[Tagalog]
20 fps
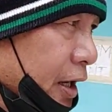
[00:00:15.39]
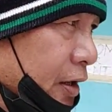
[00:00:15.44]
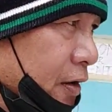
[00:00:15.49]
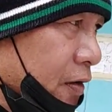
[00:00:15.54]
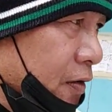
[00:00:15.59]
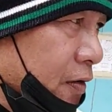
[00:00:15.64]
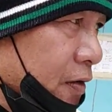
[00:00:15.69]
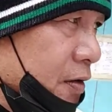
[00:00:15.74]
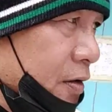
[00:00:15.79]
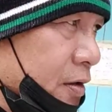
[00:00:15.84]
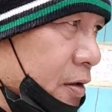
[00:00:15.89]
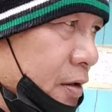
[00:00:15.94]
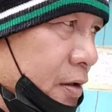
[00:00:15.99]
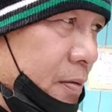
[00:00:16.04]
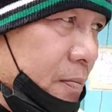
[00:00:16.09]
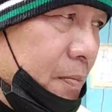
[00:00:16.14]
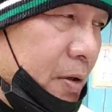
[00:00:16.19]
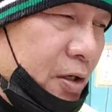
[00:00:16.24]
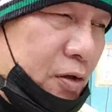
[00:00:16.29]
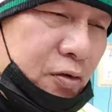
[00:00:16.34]
ngayon,
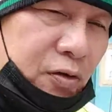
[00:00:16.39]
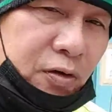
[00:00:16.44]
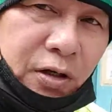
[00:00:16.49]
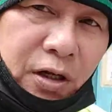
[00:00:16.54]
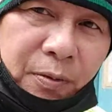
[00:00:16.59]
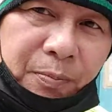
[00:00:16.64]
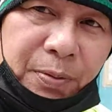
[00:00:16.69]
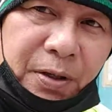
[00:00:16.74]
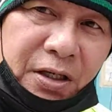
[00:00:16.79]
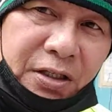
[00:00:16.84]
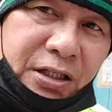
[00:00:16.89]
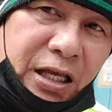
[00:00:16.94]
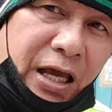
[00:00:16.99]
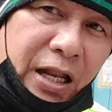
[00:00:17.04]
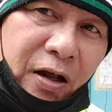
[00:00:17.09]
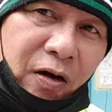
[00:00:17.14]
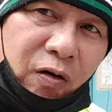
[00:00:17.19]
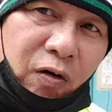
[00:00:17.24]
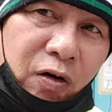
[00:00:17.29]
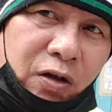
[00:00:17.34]
medyo nagbista
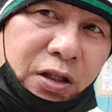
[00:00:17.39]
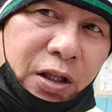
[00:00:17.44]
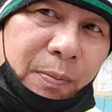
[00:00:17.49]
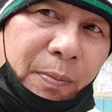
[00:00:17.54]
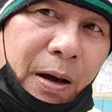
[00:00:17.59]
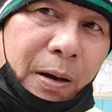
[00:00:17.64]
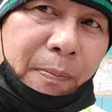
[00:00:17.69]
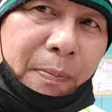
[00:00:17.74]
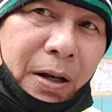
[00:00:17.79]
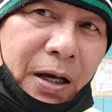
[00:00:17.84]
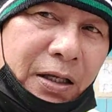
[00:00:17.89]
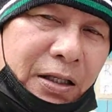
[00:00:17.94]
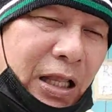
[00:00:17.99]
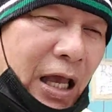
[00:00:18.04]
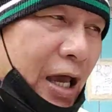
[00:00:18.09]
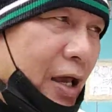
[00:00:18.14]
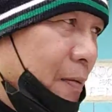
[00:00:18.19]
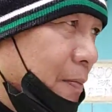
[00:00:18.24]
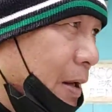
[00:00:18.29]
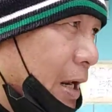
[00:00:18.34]
ng konti. Bablog
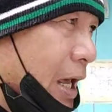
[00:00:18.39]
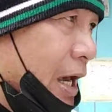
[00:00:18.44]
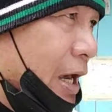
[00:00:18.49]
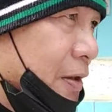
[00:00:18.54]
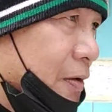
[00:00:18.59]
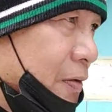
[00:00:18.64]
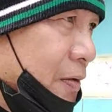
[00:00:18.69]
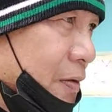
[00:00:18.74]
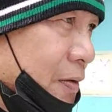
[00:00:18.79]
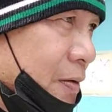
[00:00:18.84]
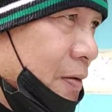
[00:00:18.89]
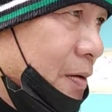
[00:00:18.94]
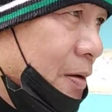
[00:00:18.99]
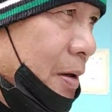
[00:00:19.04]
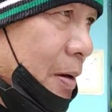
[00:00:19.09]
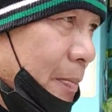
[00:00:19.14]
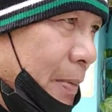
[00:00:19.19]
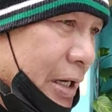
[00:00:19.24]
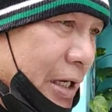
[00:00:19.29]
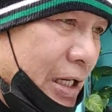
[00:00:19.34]
tayo, malayo.
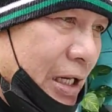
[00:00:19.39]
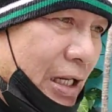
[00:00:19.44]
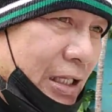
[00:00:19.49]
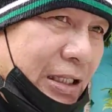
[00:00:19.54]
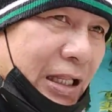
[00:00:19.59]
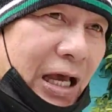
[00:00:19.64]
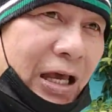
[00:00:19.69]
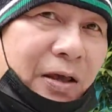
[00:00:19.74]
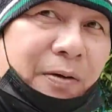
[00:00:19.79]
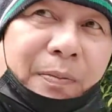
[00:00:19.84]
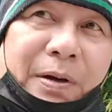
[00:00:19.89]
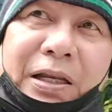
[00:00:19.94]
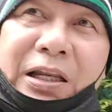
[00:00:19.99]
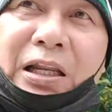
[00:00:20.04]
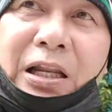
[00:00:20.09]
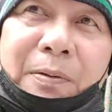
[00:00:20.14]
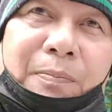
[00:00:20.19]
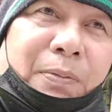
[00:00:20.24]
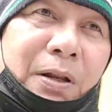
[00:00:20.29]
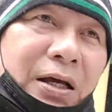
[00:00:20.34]
Manila tayo,
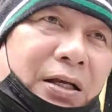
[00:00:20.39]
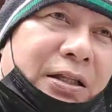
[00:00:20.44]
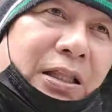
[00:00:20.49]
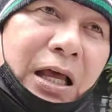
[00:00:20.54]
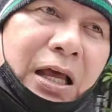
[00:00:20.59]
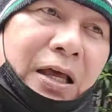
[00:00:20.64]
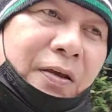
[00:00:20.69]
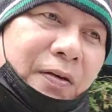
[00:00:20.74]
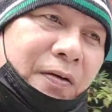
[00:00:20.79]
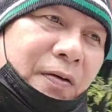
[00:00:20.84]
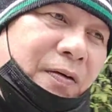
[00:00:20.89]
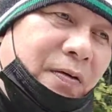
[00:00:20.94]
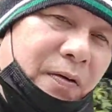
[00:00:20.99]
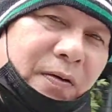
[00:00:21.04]
Manila vlog tayo.